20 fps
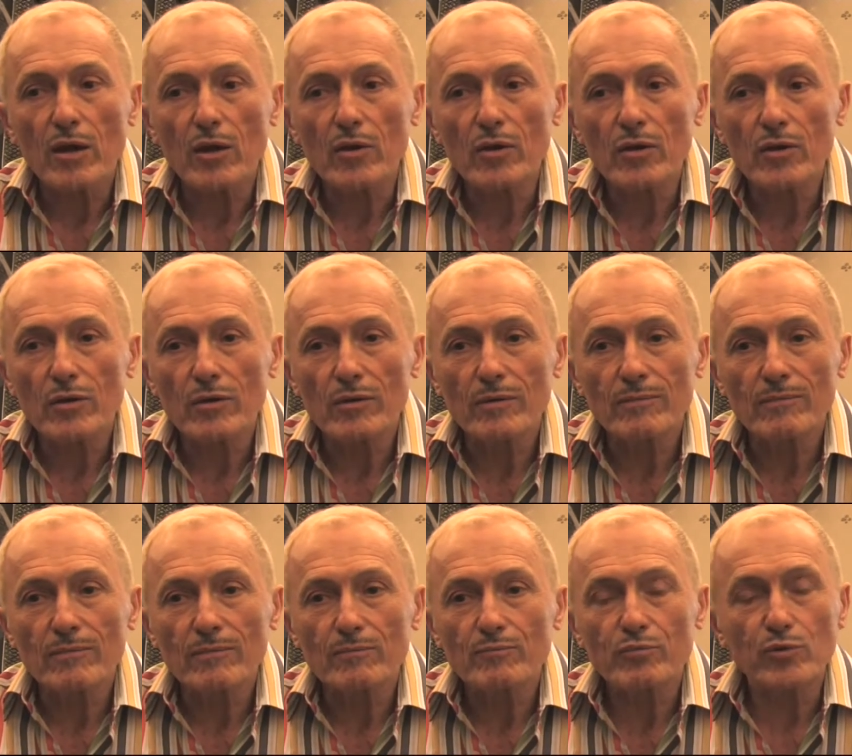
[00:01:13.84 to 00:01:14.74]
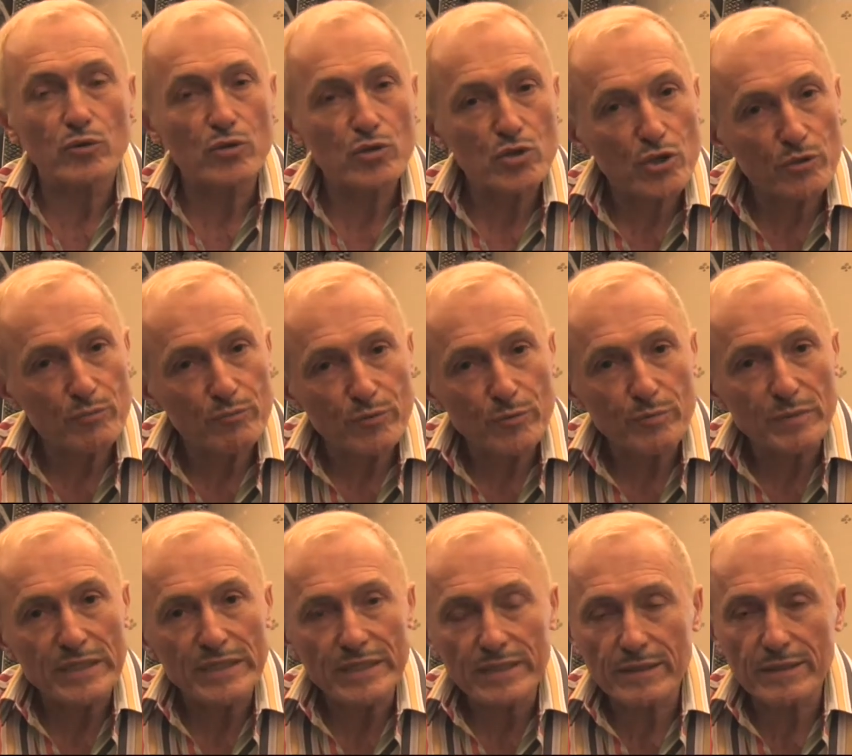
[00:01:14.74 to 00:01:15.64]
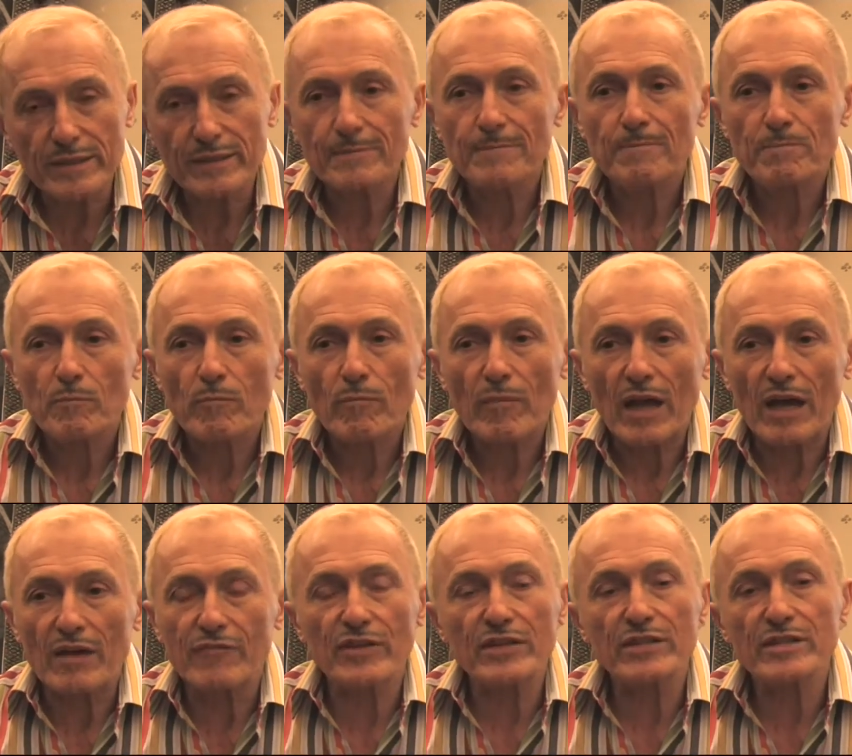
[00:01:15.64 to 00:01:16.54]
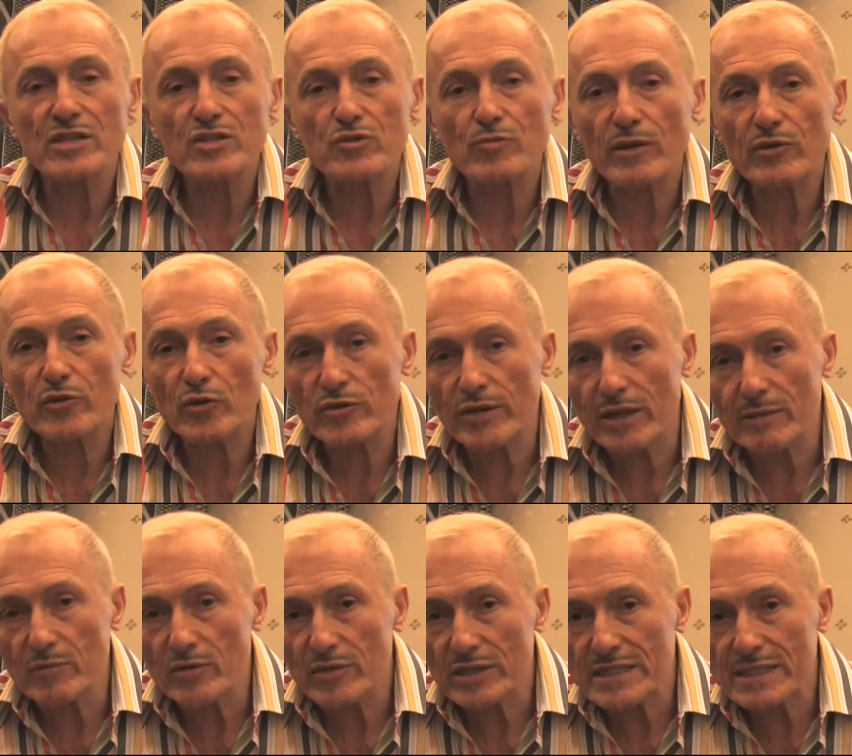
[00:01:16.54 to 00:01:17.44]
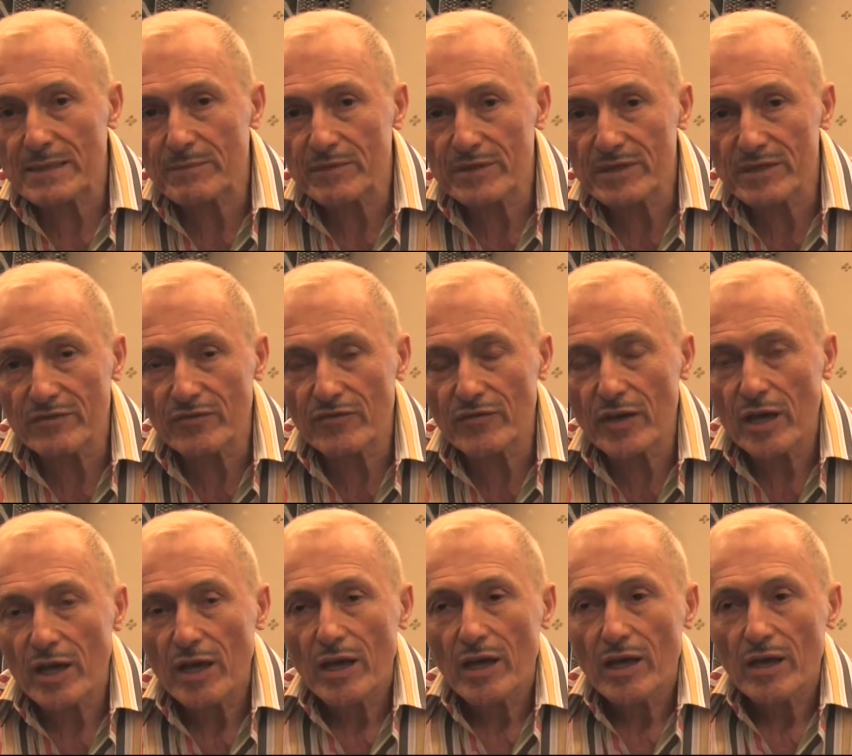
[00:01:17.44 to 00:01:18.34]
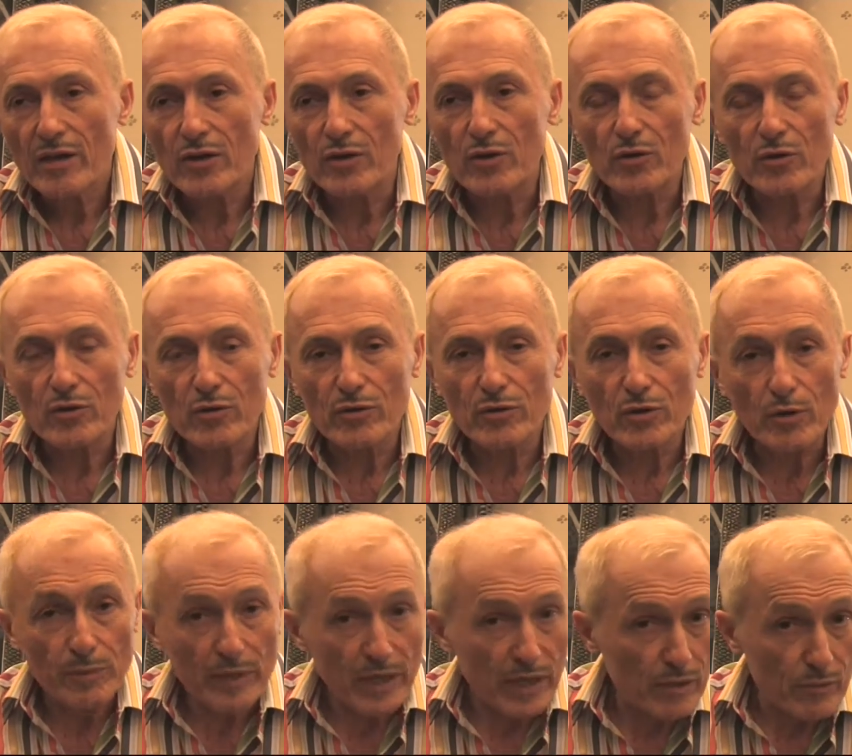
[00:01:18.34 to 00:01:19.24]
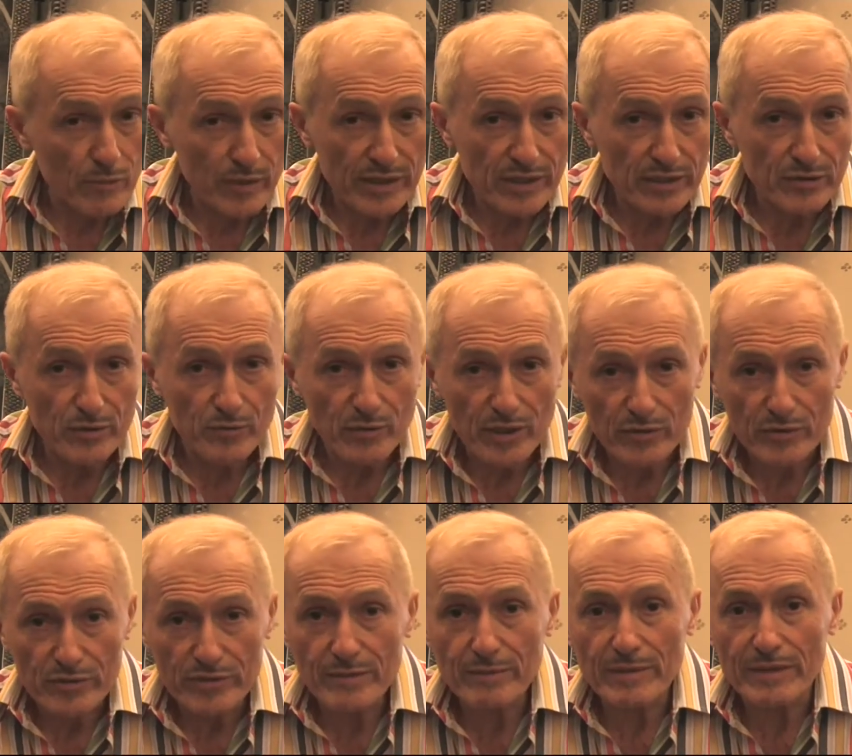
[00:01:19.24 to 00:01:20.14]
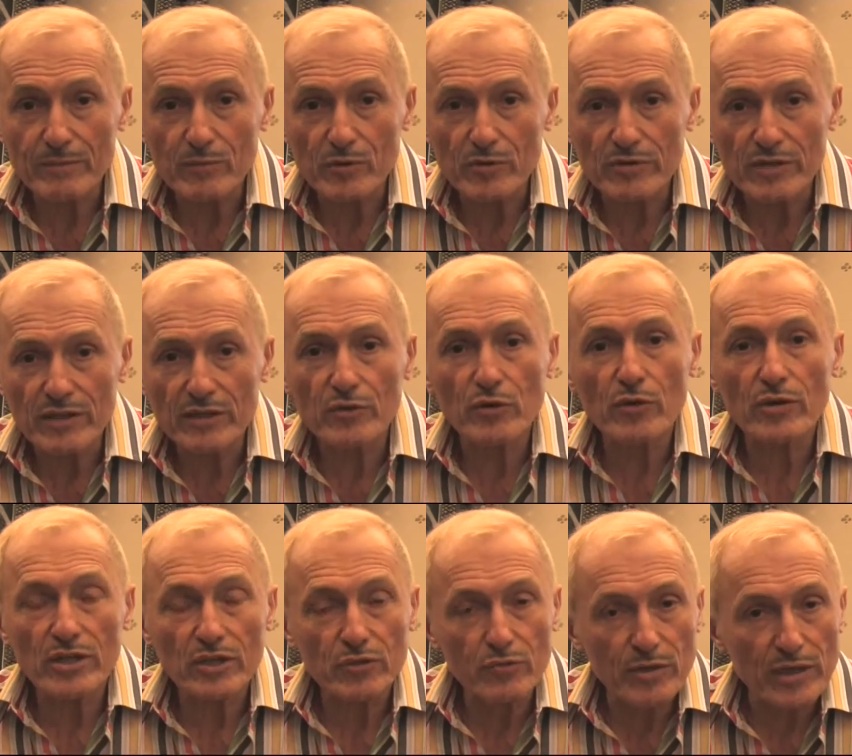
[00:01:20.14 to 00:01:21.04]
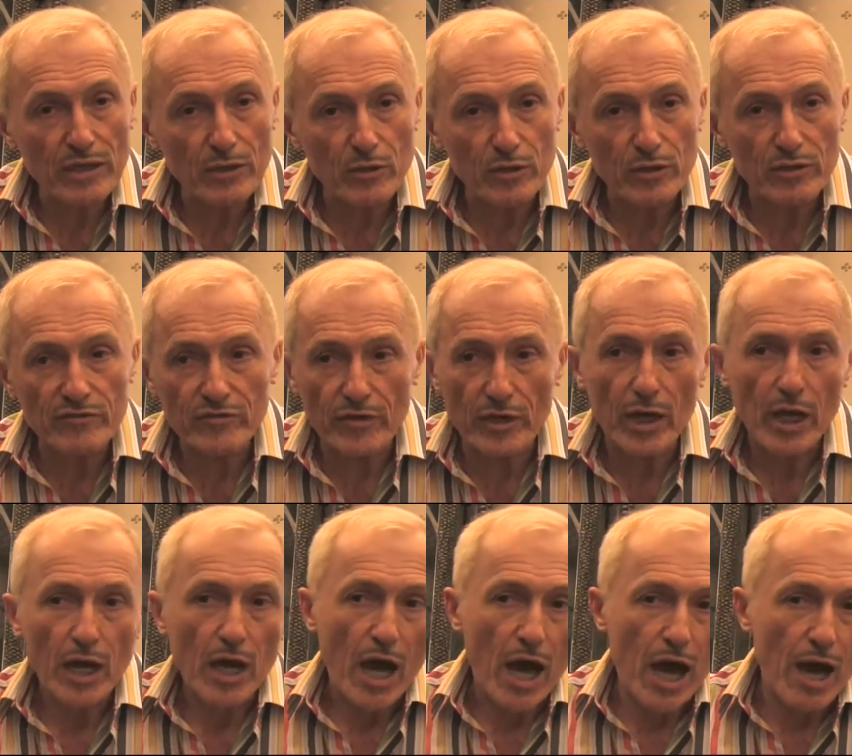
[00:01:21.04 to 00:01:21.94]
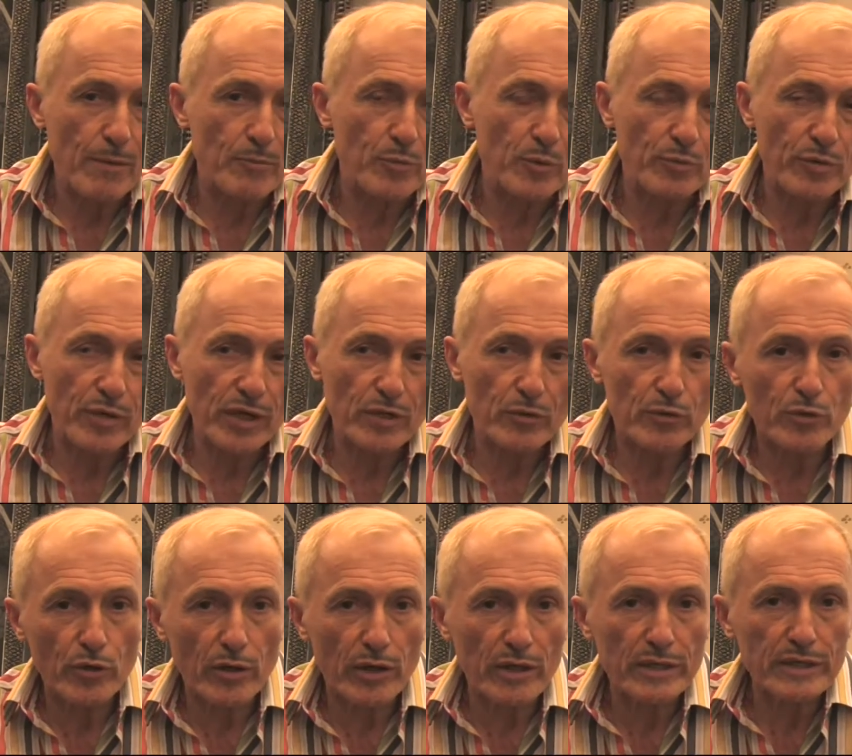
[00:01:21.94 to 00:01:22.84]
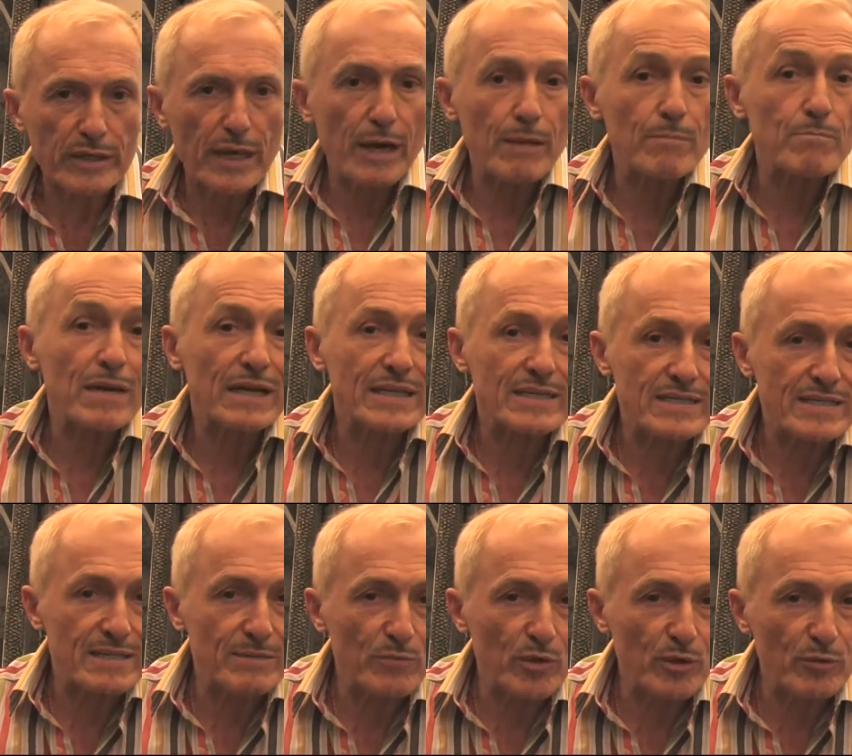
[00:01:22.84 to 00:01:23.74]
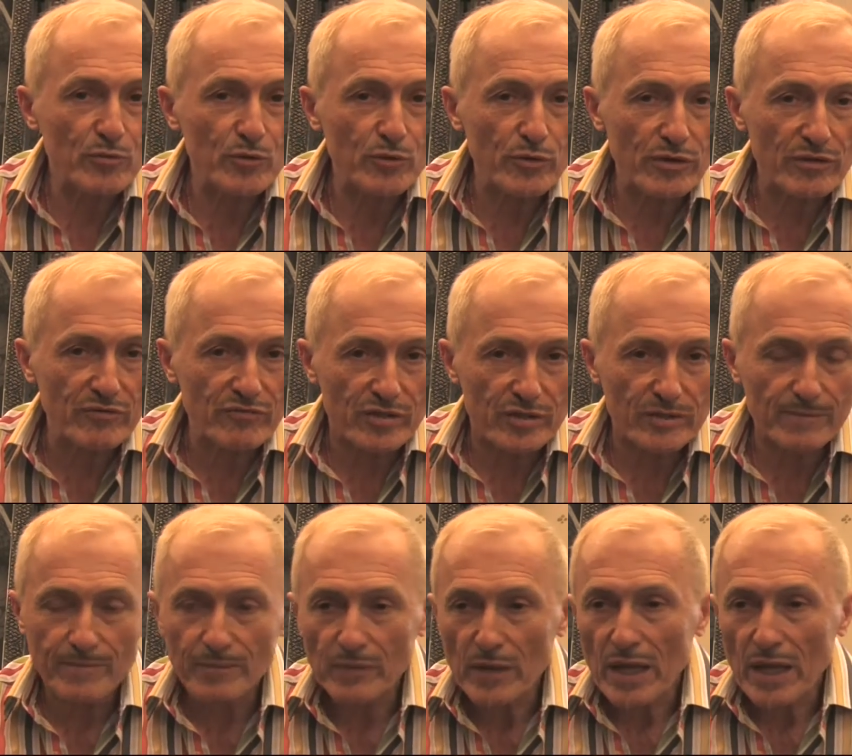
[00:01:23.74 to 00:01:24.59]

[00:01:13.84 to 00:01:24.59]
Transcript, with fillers: euh, pour le jeune public, afin qu'il soit totalement réceptif, l'Opéra Royal de Wallonie m'a demandé de réduire l'œuvre à à peu près une heure un quart, maximum une heure vingt.